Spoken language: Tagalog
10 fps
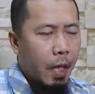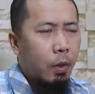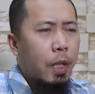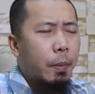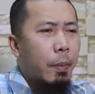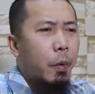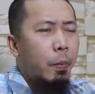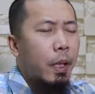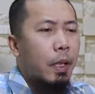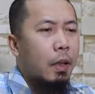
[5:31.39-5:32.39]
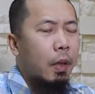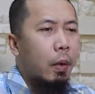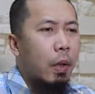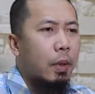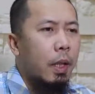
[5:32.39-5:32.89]
Ano sabi ng propeta
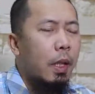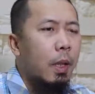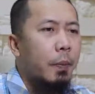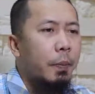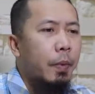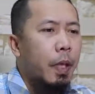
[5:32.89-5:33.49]
sallallahu alaihi wasallam?